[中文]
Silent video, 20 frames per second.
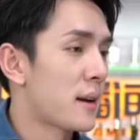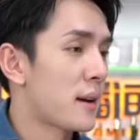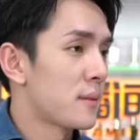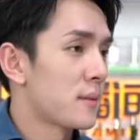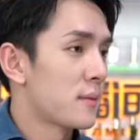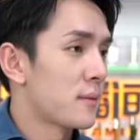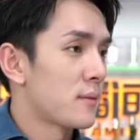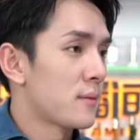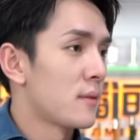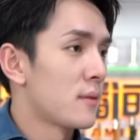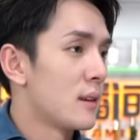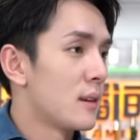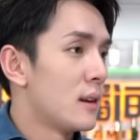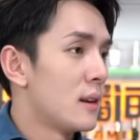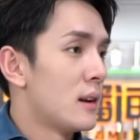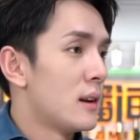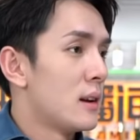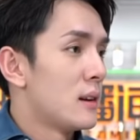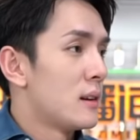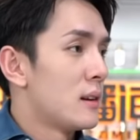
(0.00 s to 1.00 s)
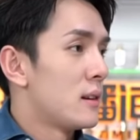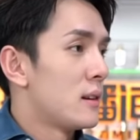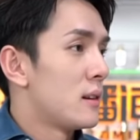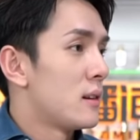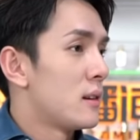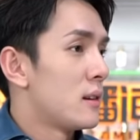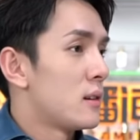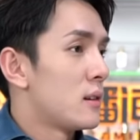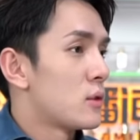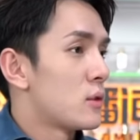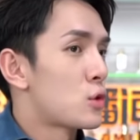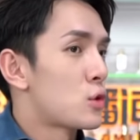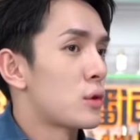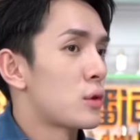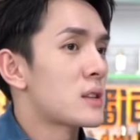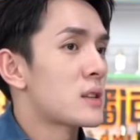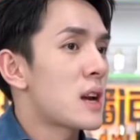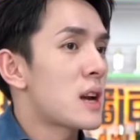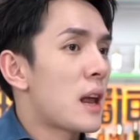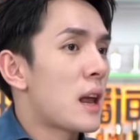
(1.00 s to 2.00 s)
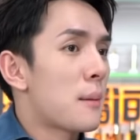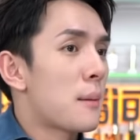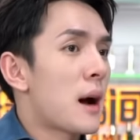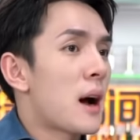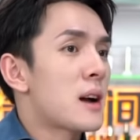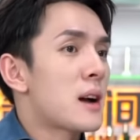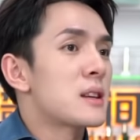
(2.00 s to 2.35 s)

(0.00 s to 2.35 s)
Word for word: 来，两万两千三百，取得下来吗？